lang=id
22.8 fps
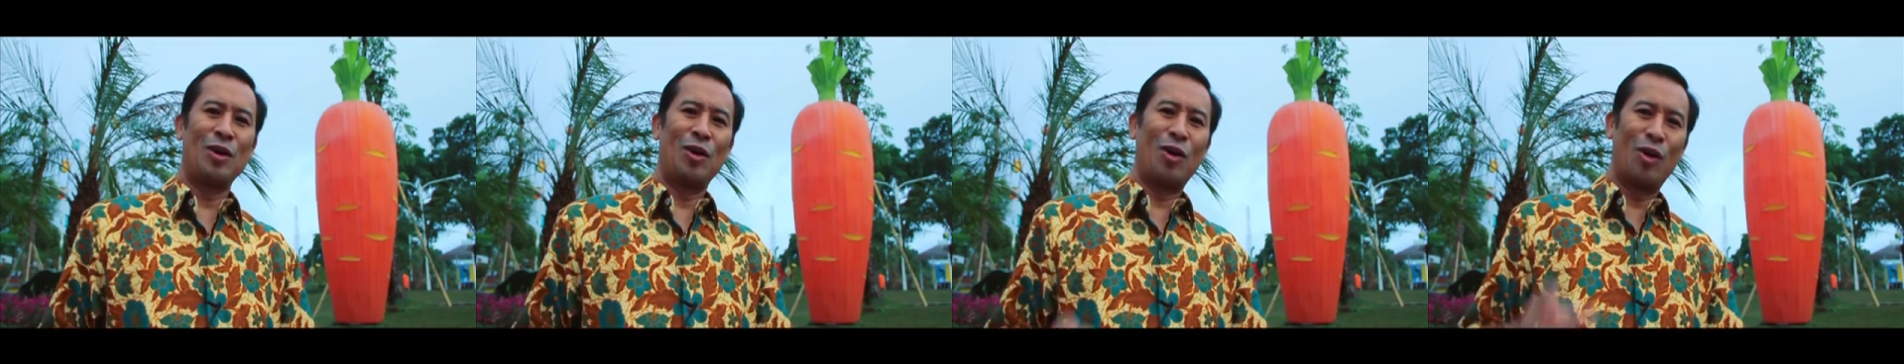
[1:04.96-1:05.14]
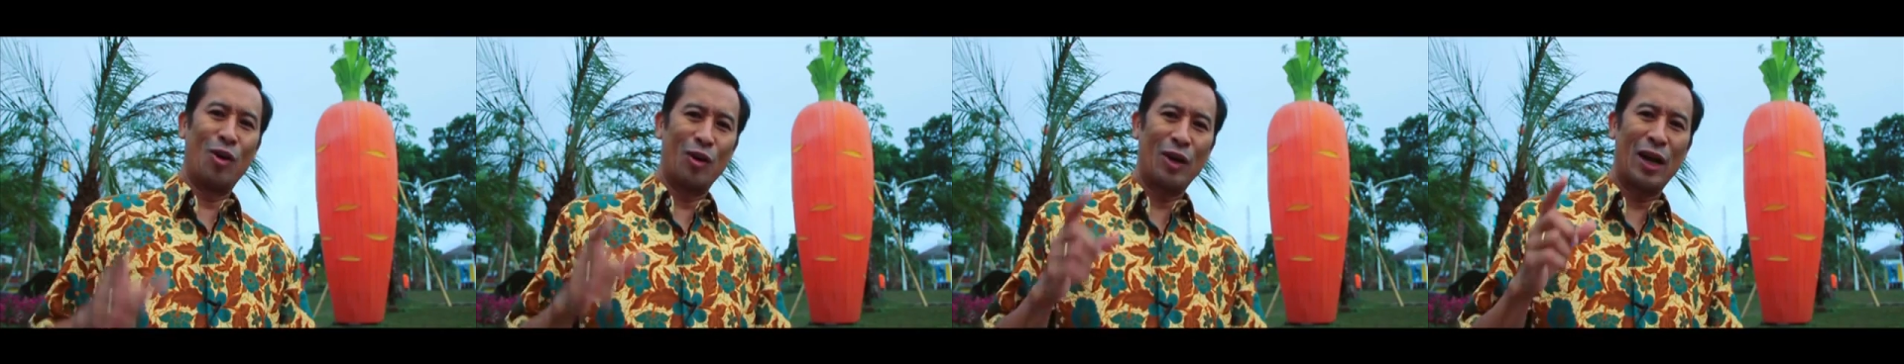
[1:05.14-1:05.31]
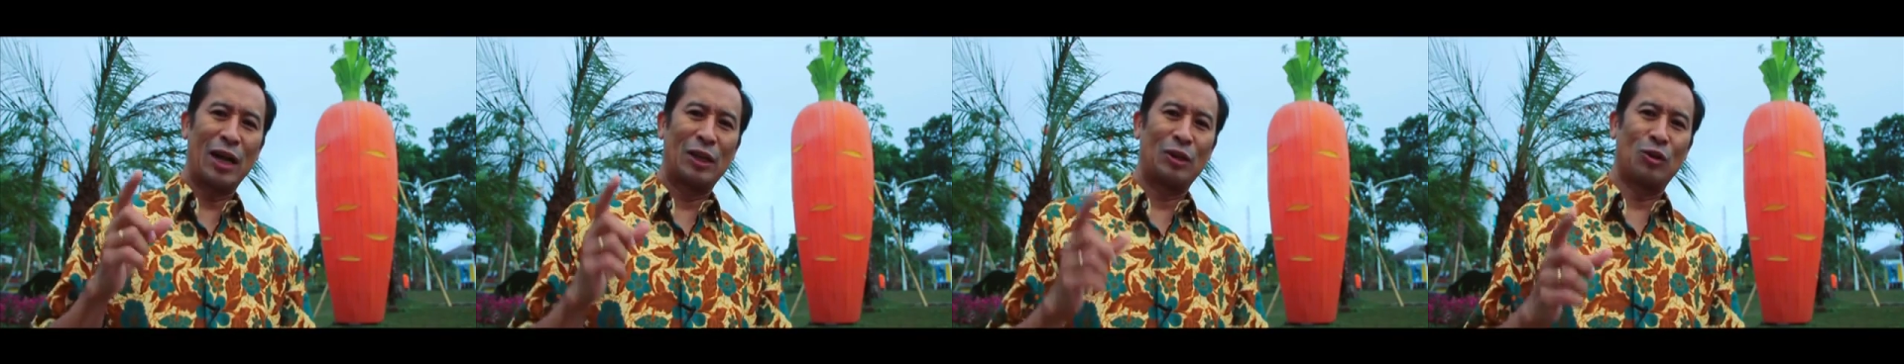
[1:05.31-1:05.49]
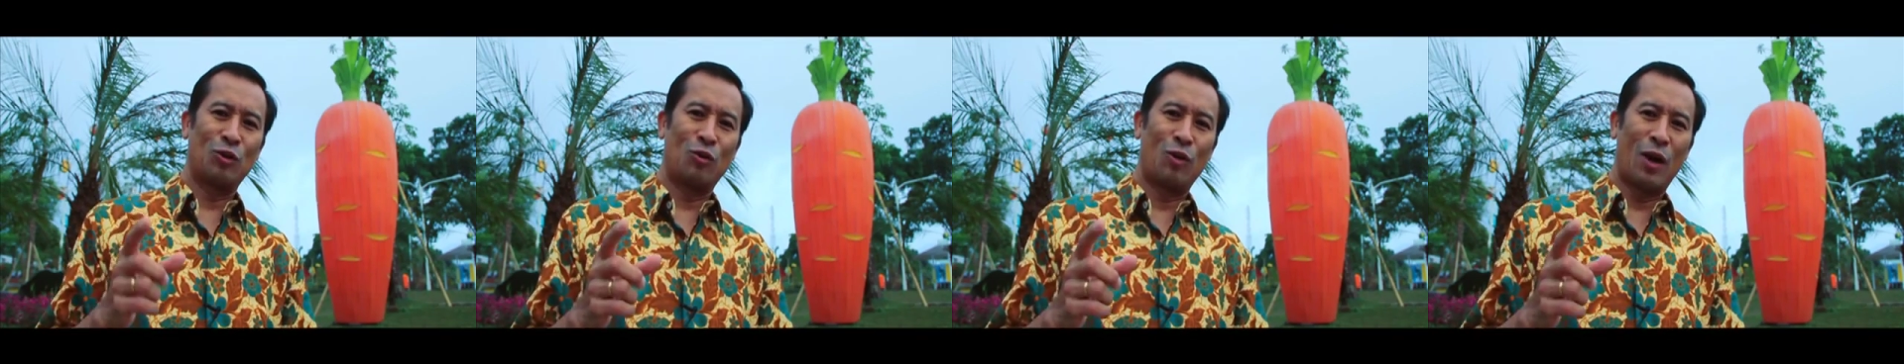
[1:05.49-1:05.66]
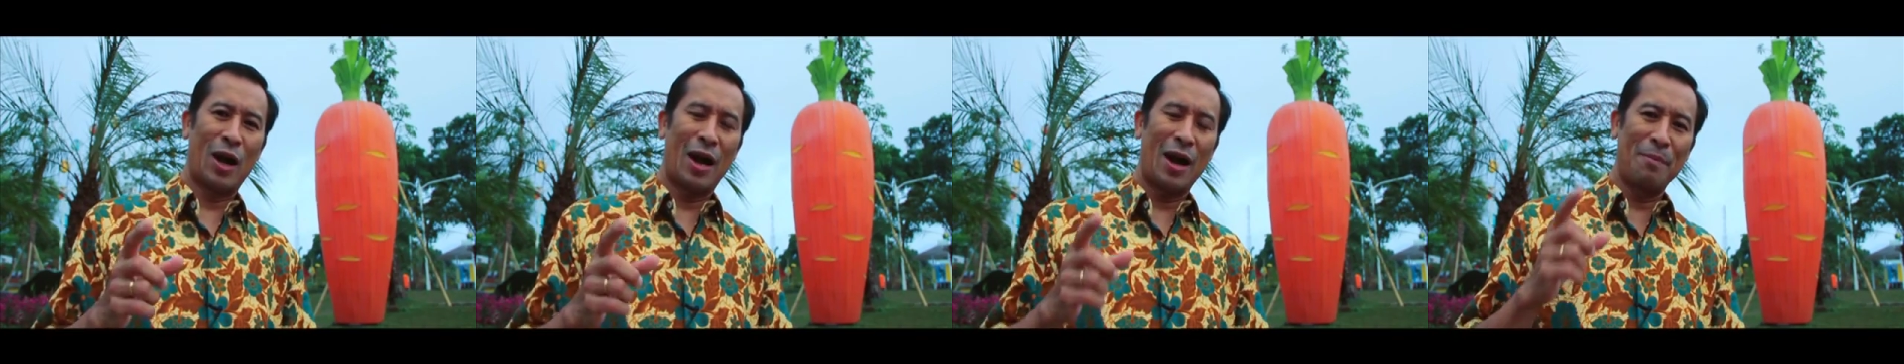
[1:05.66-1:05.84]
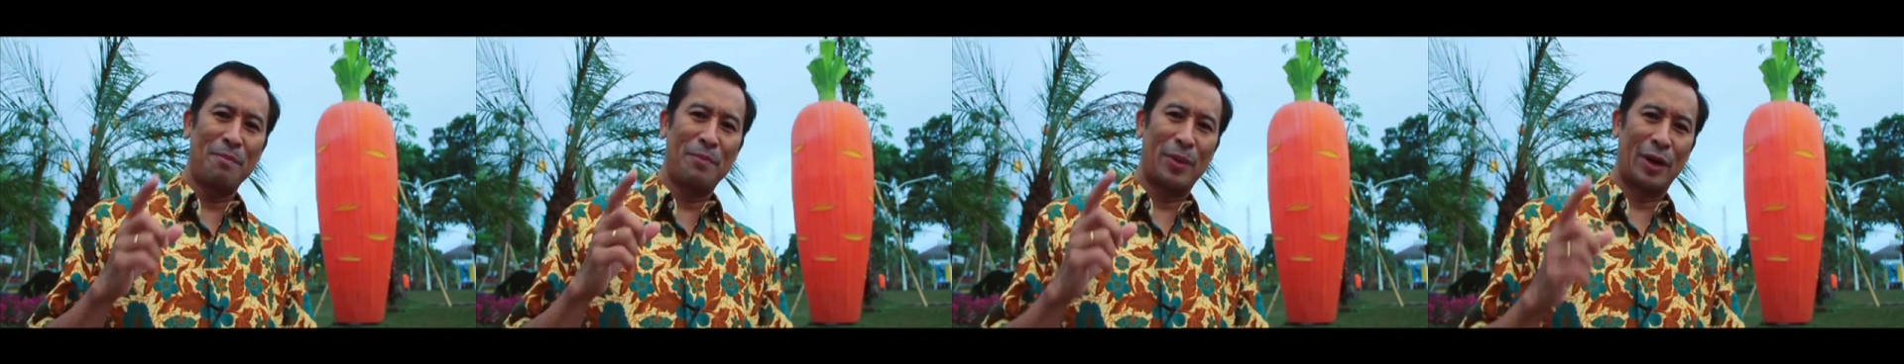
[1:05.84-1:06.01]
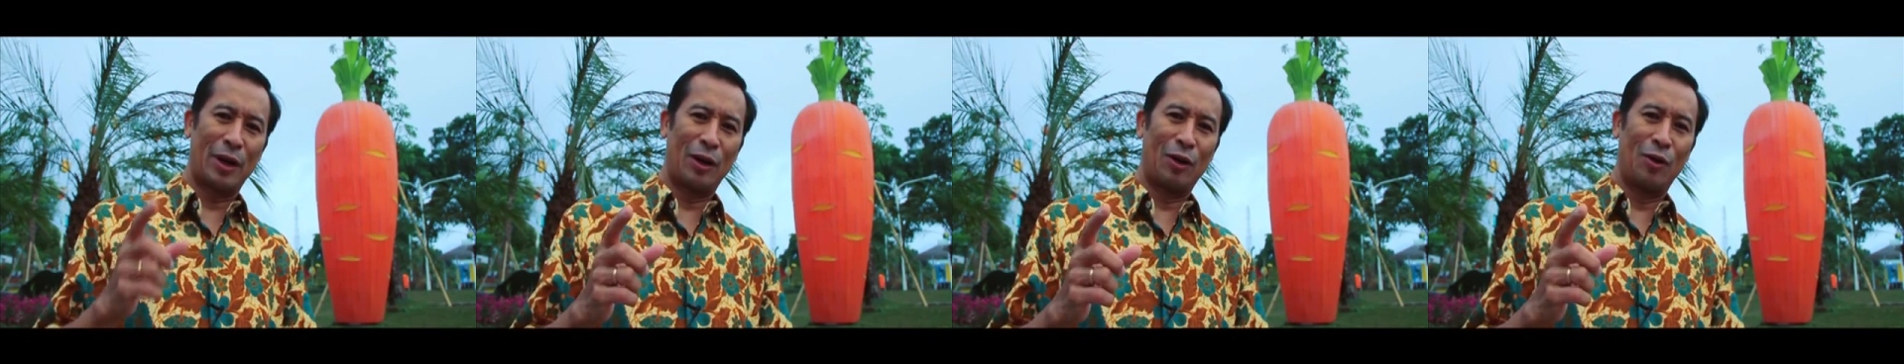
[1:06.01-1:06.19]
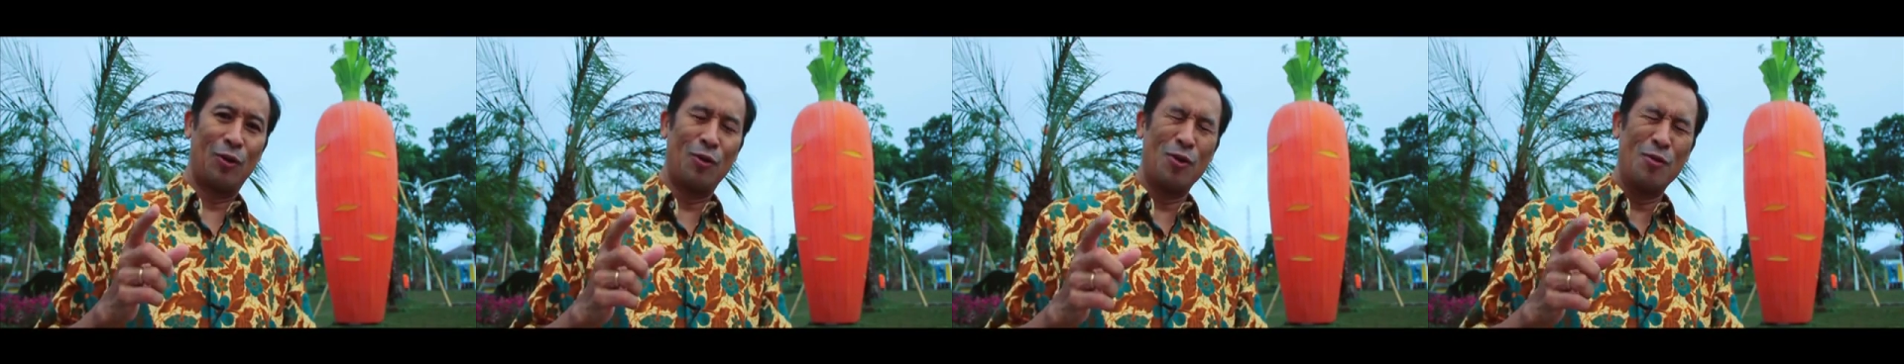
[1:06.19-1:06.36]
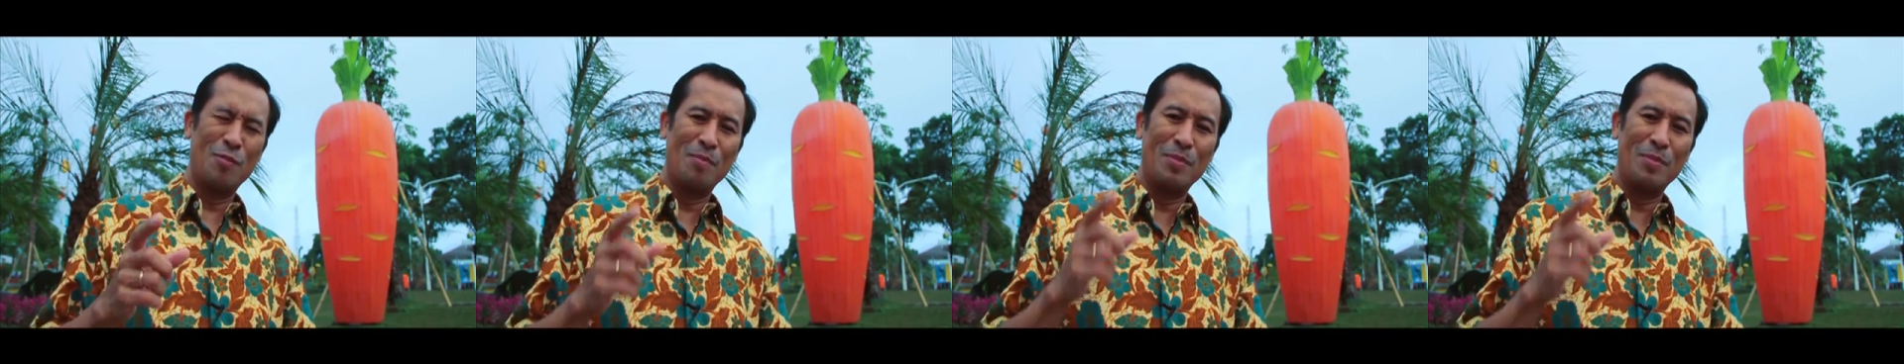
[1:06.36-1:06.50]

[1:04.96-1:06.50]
orang tua perlu